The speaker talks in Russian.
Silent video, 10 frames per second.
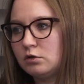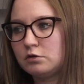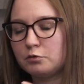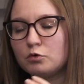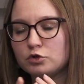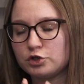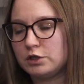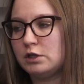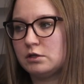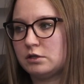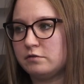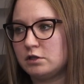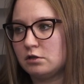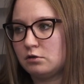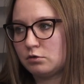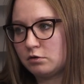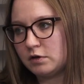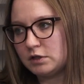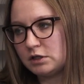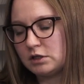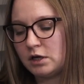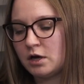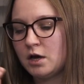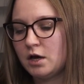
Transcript: Но это очень сильно зависит от руководителя